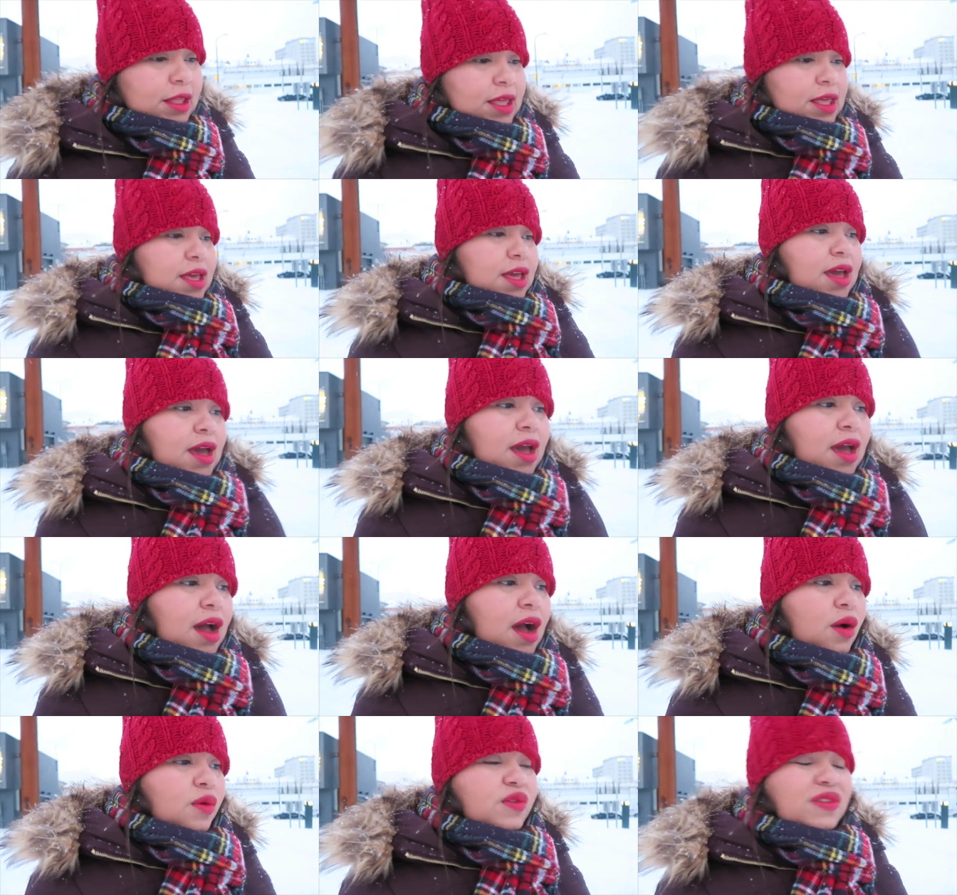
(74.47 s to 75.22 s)
Que
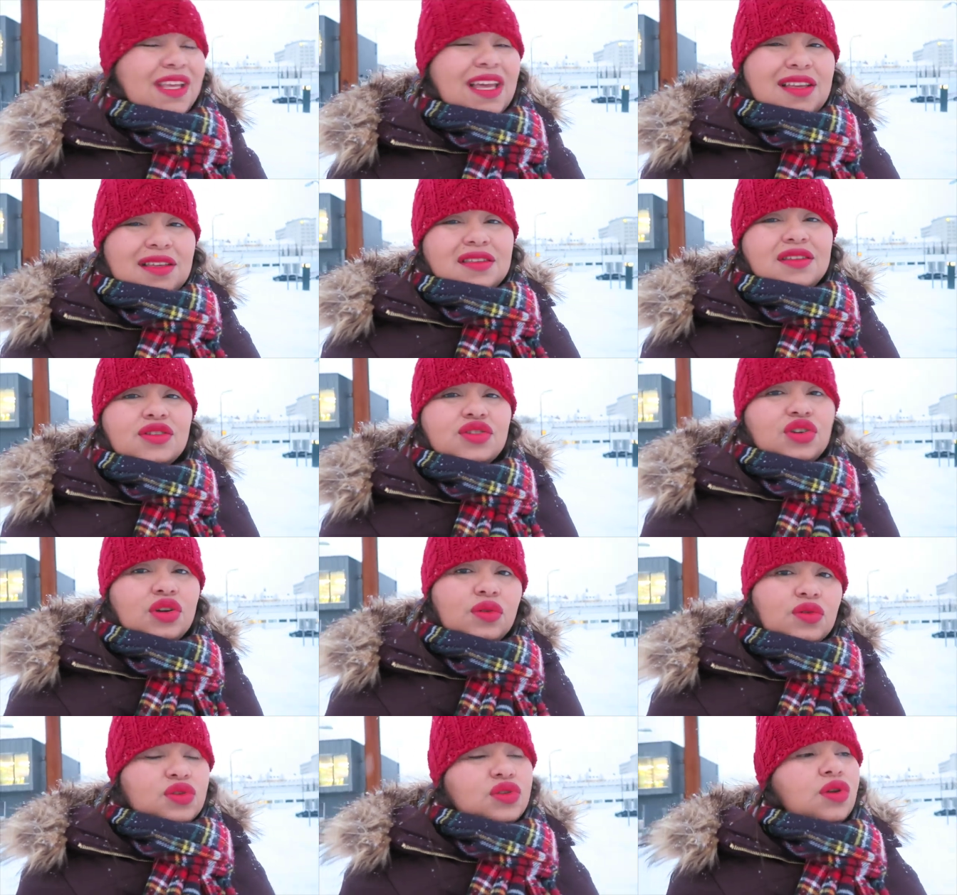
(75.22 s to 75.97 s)
é a ausência
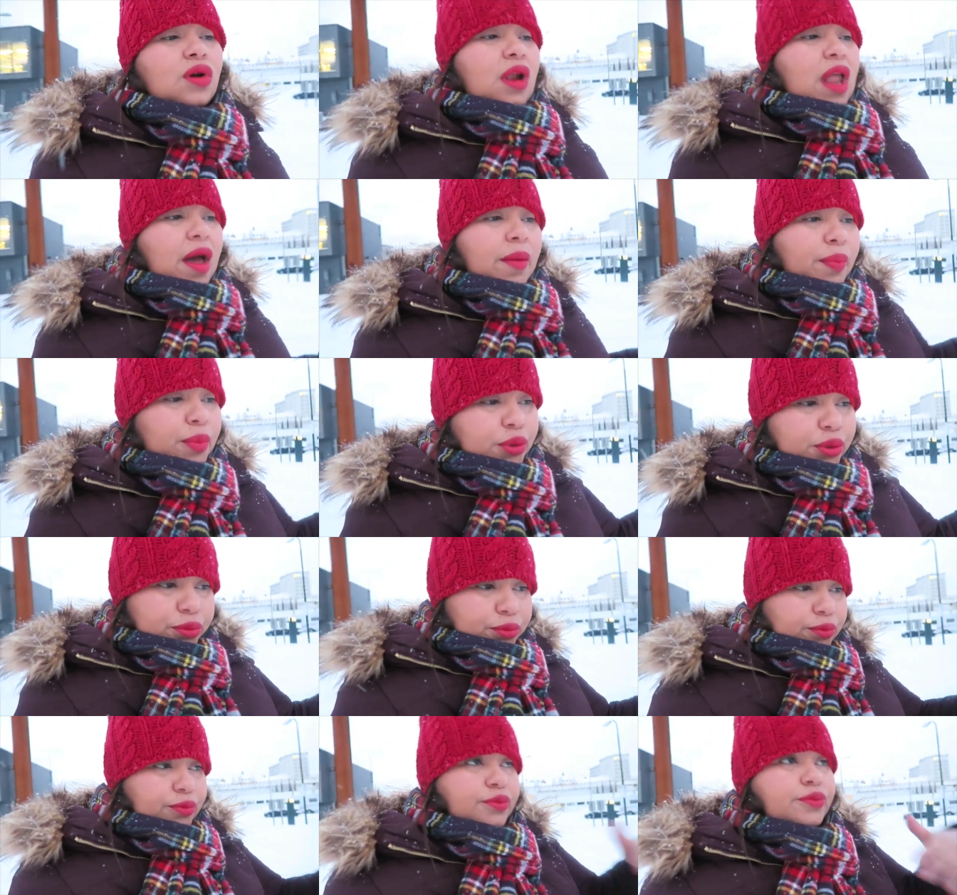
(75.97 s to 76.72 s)
de luz solar
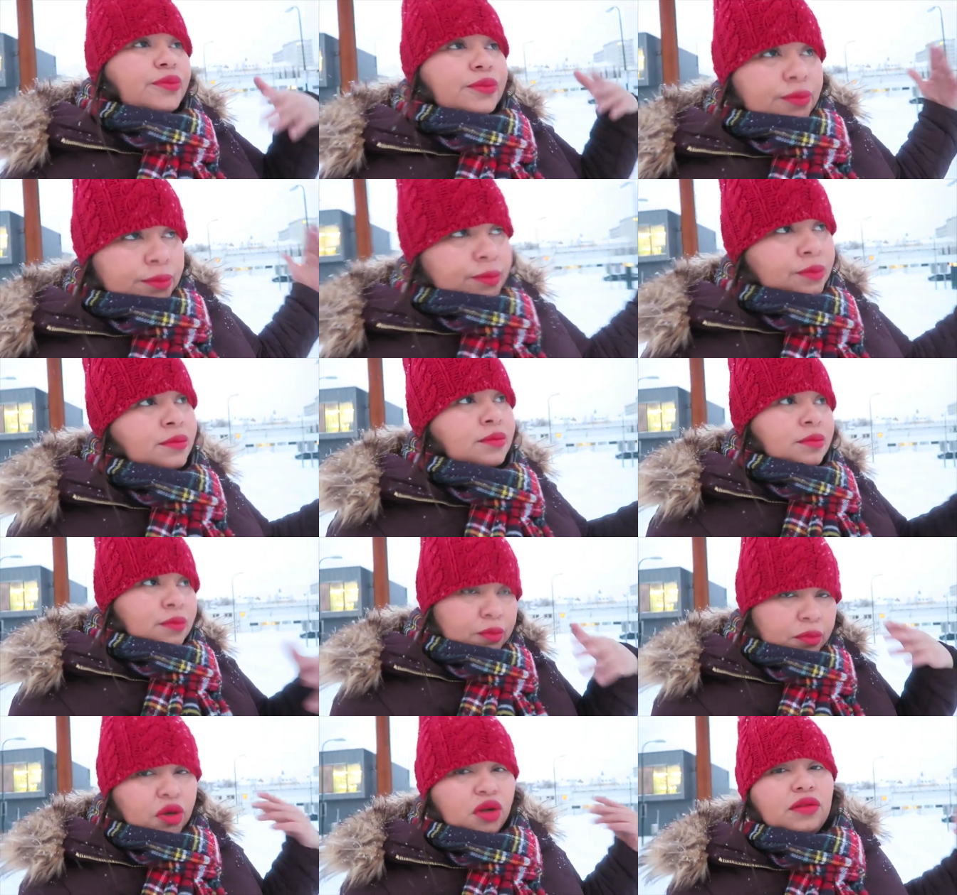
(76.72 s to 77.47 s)
por um
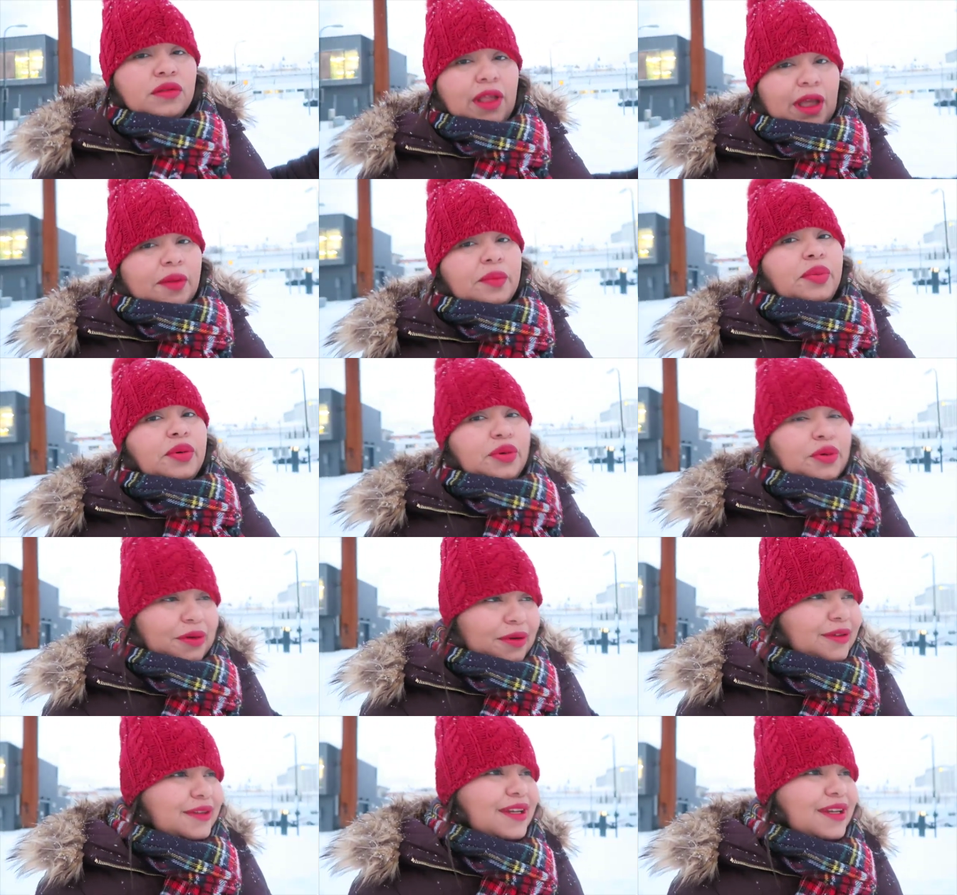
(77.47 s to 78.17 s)
bom tempo.